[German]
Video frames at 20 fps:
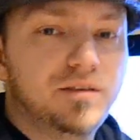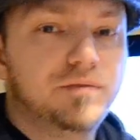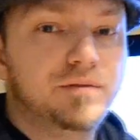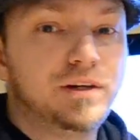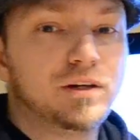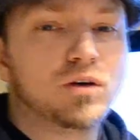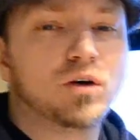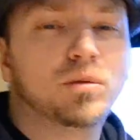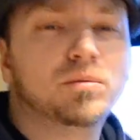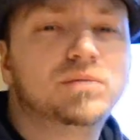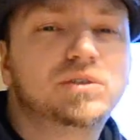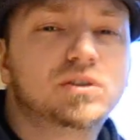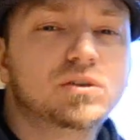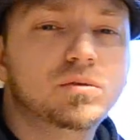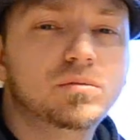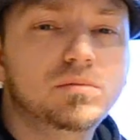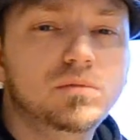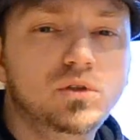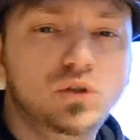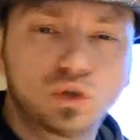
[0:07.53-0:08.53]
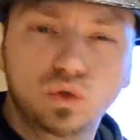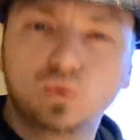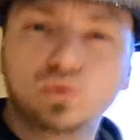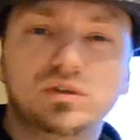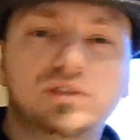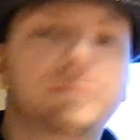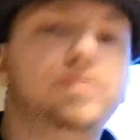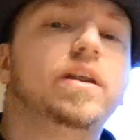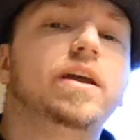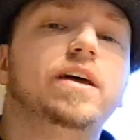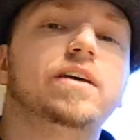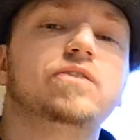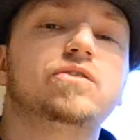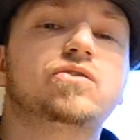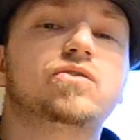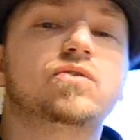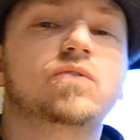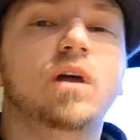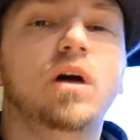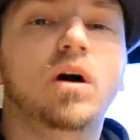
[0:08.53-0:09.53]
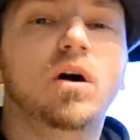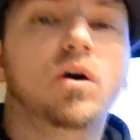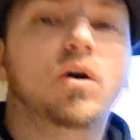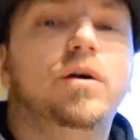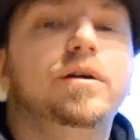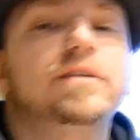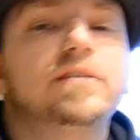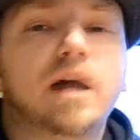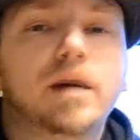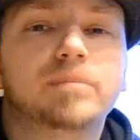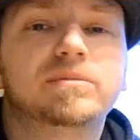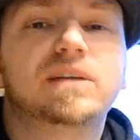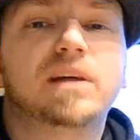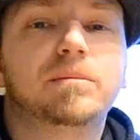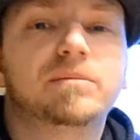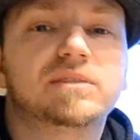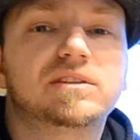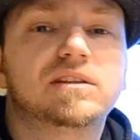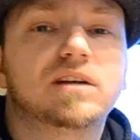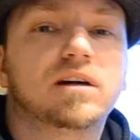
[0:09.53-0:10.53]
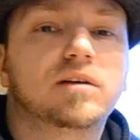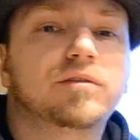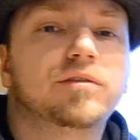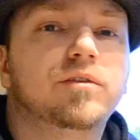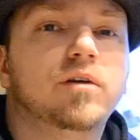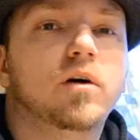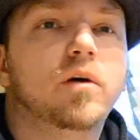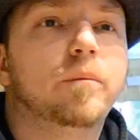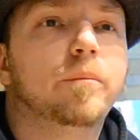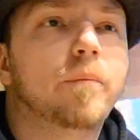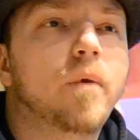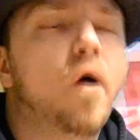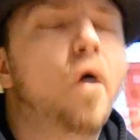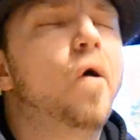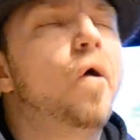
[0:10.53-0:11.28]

Willkommen zum Newsflash. Heute am Samstag vom.